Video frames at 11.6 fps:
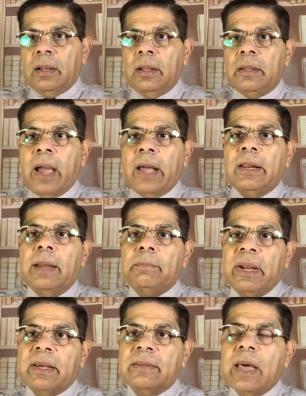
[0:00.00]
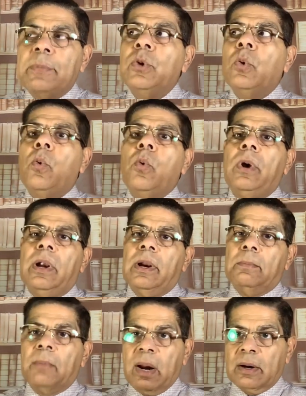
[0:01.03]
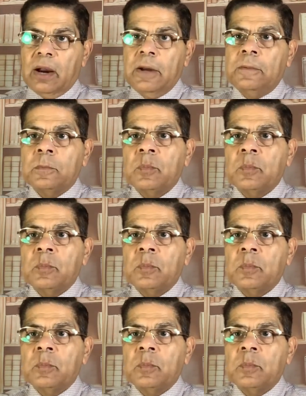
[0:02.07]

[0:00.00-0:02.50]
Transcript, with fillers: يعني لما الكتاب يقول مرة